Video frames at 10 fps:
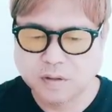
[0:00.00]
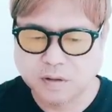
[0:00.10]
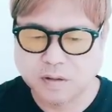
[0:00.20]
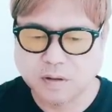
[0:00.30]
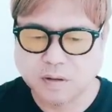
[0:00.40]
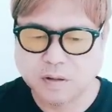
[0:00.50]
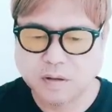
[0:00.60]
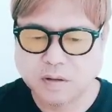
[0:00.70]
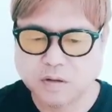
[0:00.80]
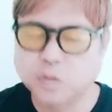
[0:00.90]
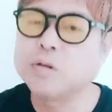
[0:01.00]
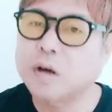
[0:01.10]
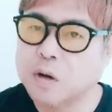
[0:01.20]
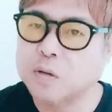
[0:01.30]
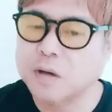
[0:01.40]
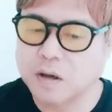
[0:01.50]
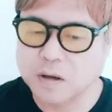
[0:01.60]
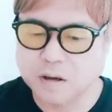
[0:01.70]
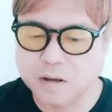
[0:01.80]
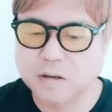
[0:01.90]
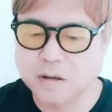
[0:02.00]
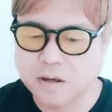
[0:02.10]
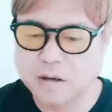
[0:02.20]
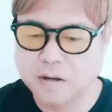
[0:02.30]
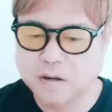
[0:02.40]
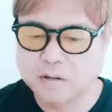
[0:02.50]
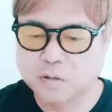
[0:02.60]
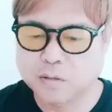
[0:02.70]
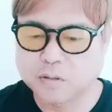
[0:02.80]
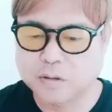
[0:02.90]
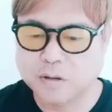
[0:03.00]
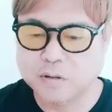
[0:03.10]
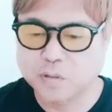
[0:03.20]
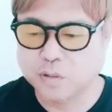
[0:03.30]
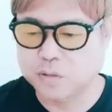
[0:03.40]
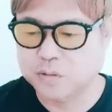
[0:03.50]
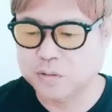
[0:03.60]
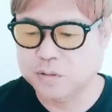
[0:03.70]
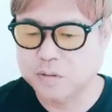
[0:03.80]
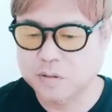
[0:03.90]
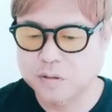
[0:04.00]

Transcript: ね。自分なりの正義があってね。それを貫こうとする。